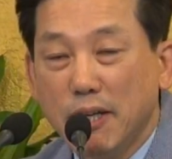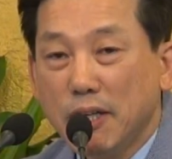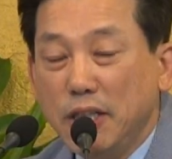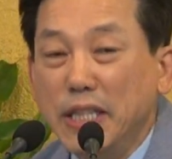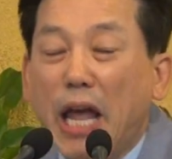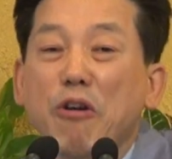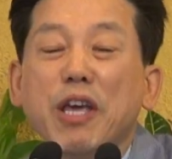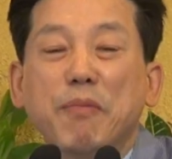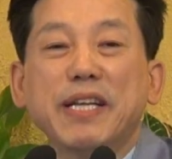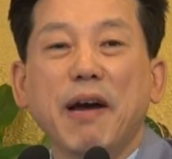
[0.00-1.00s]
그 내용이
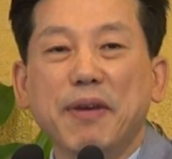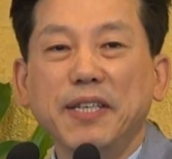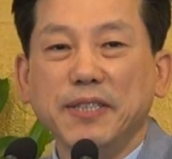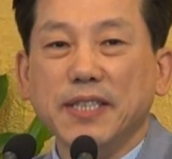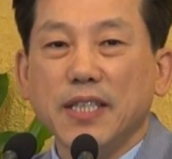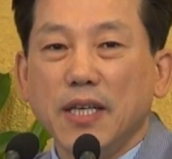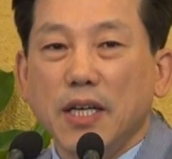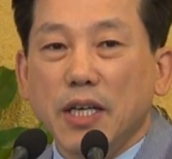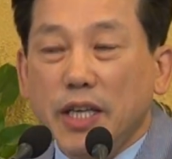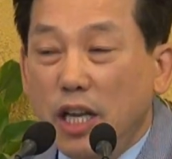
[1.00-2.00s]
뭐냐면은
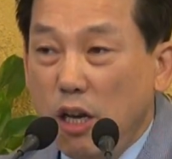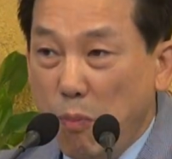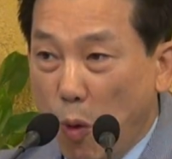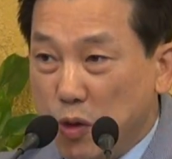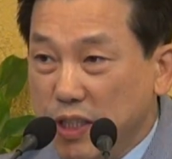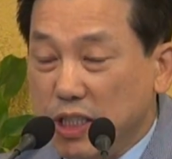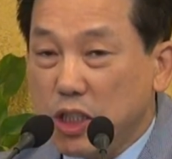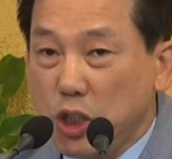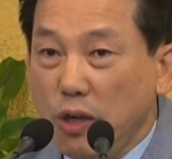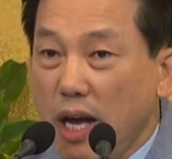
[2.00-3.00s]
일본은
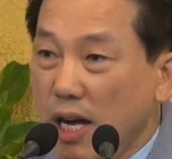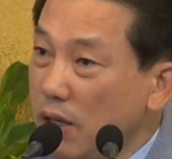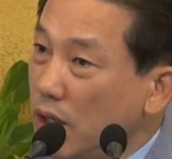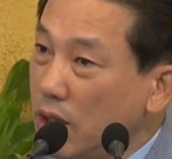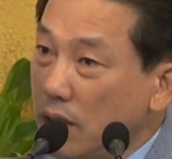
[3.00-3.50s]
천황